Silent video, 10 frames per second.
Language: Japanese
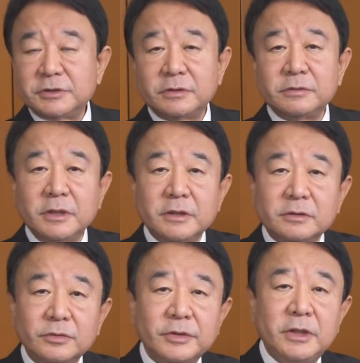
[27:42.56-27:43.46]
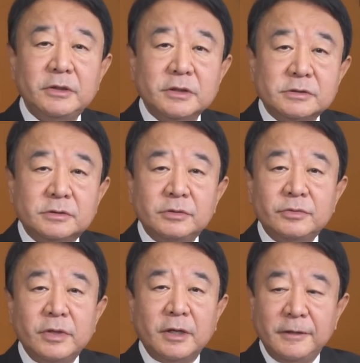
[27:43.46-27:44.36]
してるなと。円安っていう
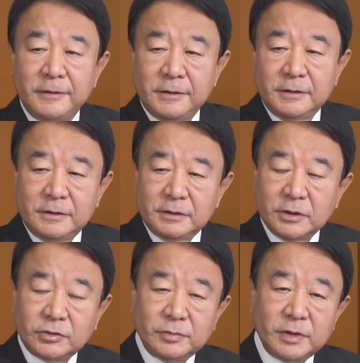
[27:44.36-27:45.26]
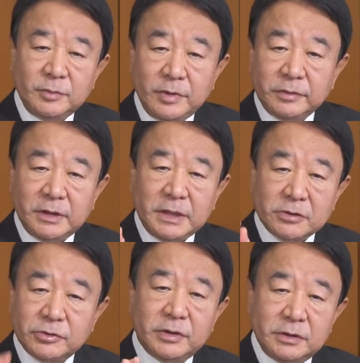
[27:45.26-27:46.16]
のは例えば今まで
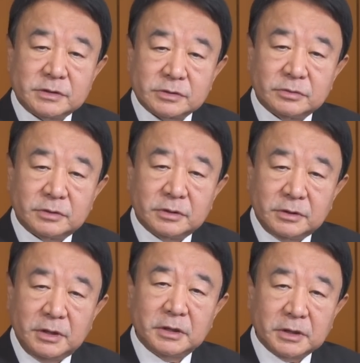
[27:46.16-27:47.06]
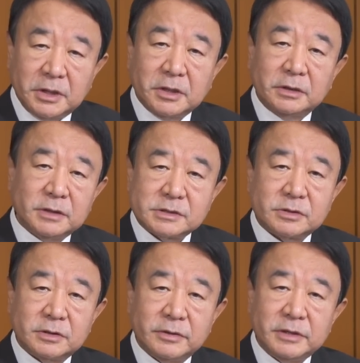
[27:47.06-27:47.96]
100円で作ってて海外出す
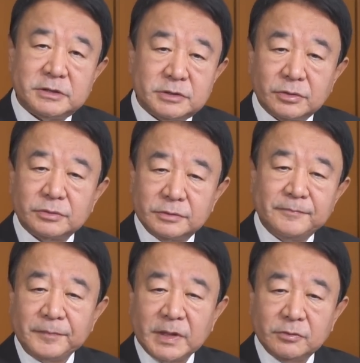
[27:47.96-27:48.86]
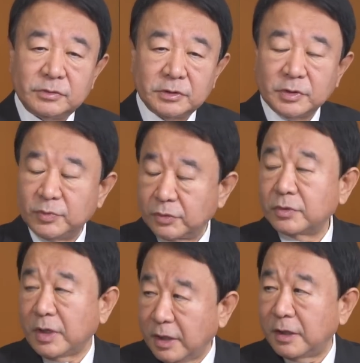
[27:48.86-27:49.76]
時は1ドルで売ってたも
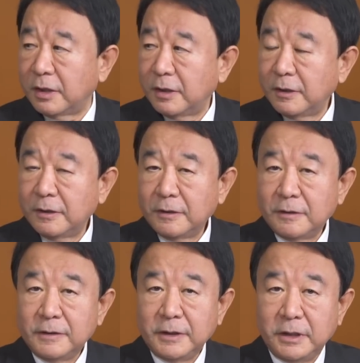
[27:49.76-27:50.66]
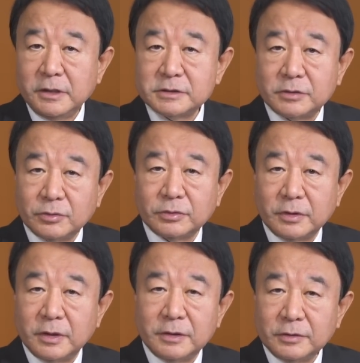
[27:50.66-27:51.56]
のが円安ってこ
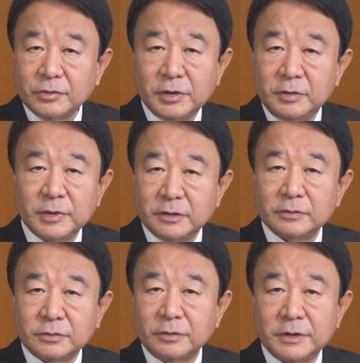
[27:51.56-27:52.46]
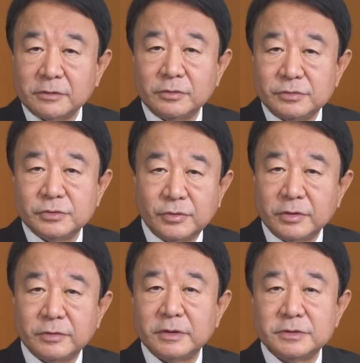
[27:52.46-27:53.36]
とはこれ今で言うと
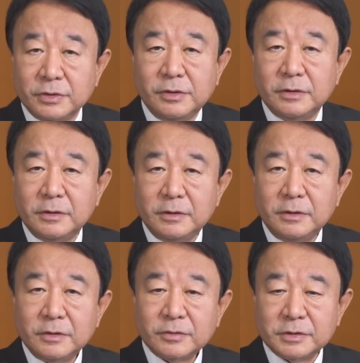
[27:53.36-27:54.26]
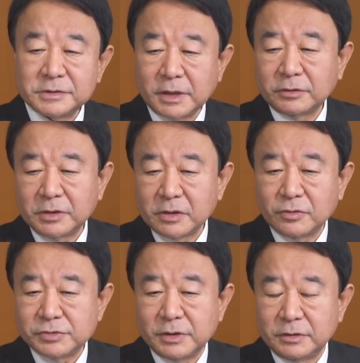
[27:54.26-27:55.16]
145円ぐらいでしょこれざらっと
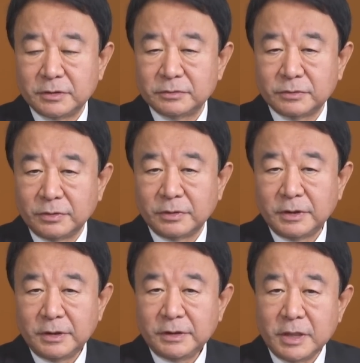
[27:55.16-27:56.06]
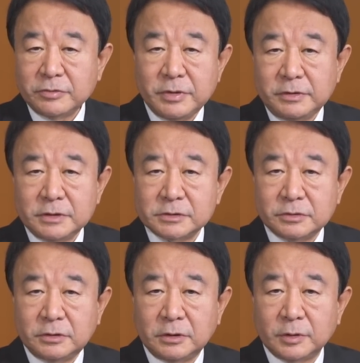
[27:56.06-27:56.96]
150円で言うと100円で
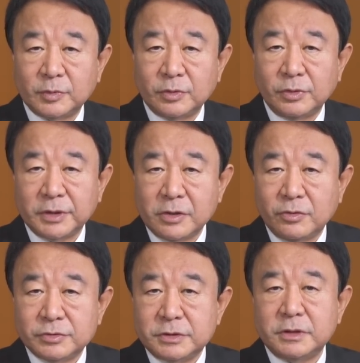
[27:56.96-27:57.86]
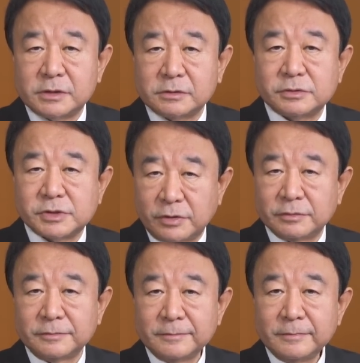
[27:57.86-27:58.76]
作ってたものを150円で作っちゃ
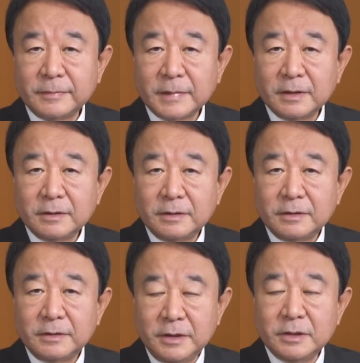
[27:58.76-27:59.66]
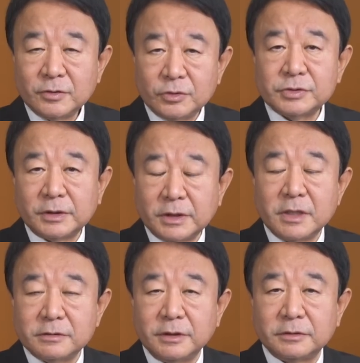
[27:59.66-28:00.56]
う、ね、コストが
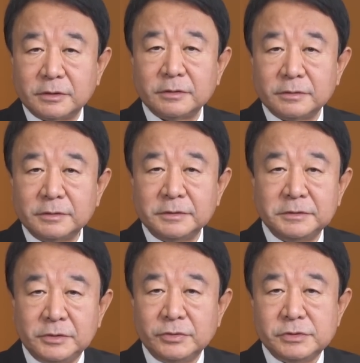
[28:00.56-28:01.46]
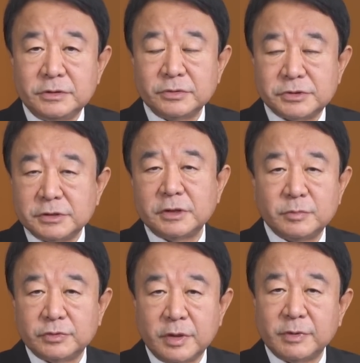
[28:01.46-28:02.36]
高くなってる日本人の賃金
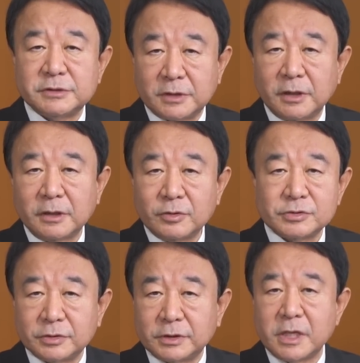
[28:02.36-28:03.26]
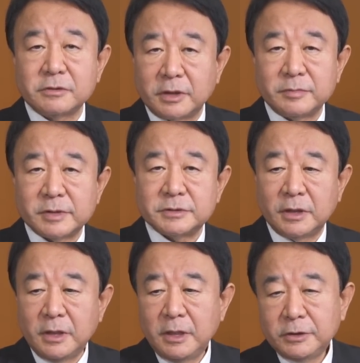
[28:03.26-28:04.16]
も増えましたコスト高くなりまし
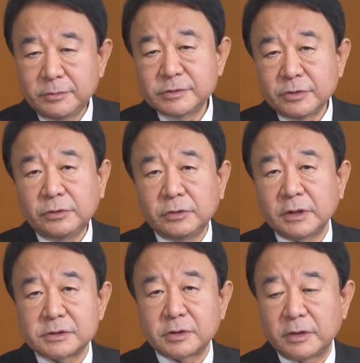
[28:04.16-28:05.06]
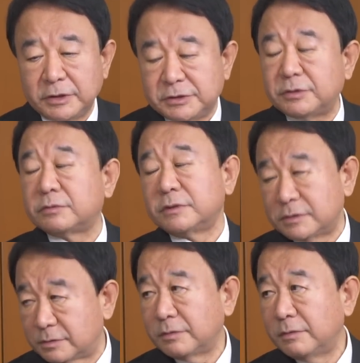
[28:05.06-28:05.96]
たでも外で出す時は1ドルです